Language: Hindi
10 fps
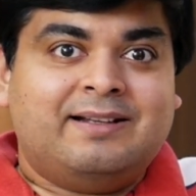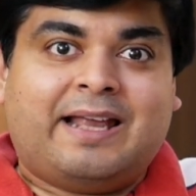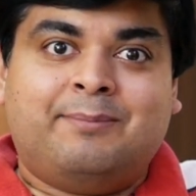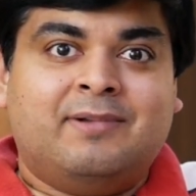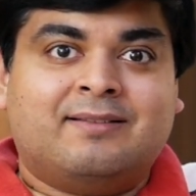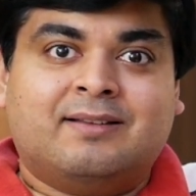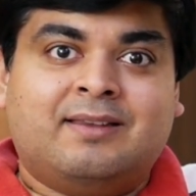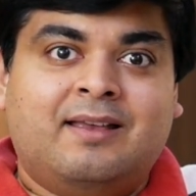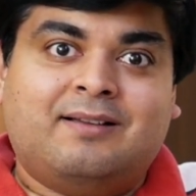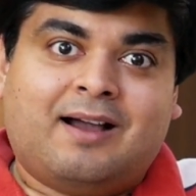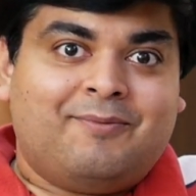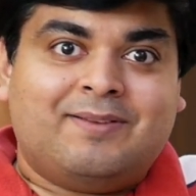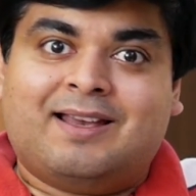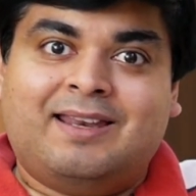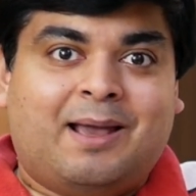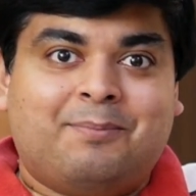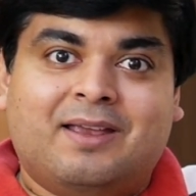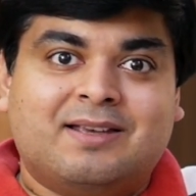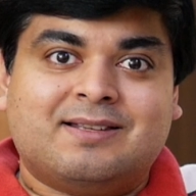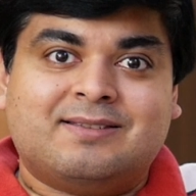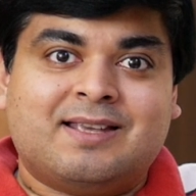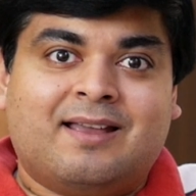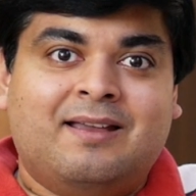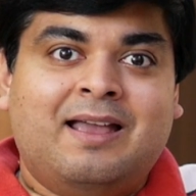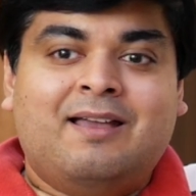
टाइम लग सकता है काफ़ी सारी एप्लीकेशन है